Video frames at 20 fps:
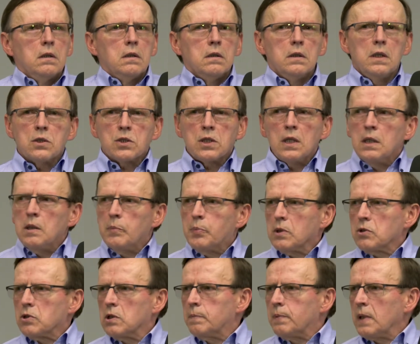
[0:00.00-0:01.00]
Jeżeli,
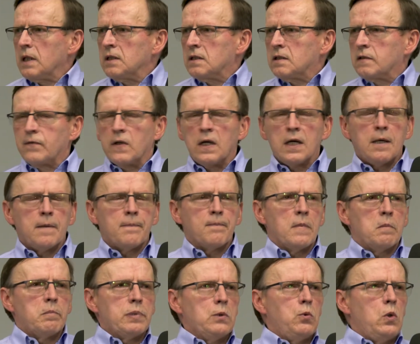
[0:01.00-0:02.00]
proszę Państwa,
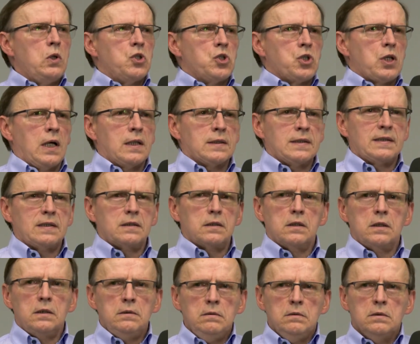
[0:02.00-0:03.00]
były
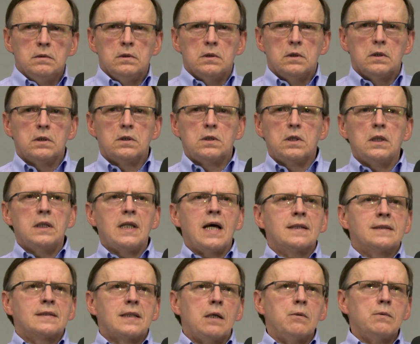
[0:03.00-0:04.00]
czasy, gdy
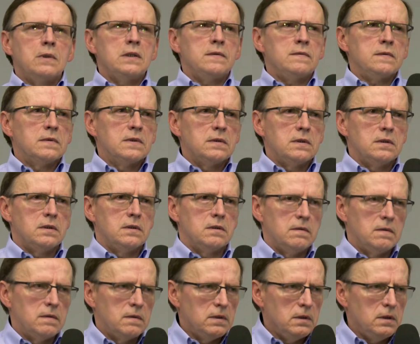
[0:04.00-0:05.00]
na całe
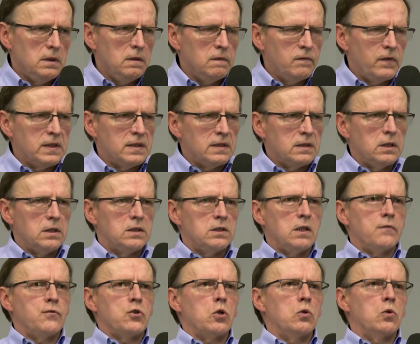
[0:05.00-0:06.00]

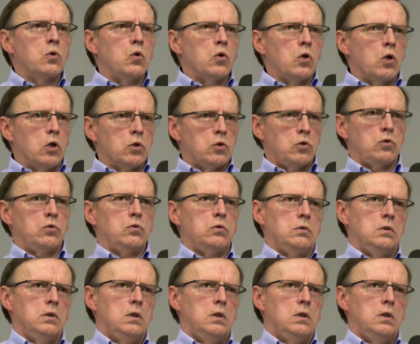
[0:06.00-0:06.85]
inwestycje w ciągu roku